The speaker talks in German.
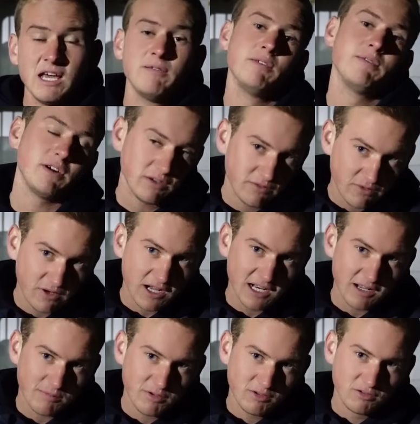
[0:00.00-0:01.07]
Wir wollten vor
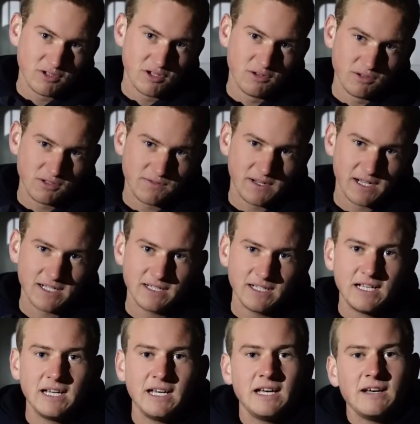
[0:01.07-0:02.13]
einer Minute losfahren.
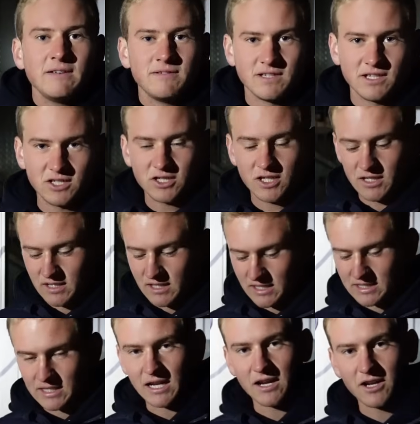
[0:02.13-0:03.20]
Wir sind schon äh,
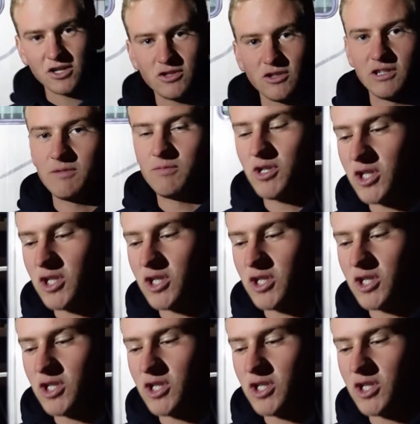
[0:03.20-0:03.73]
seit einer Stunde im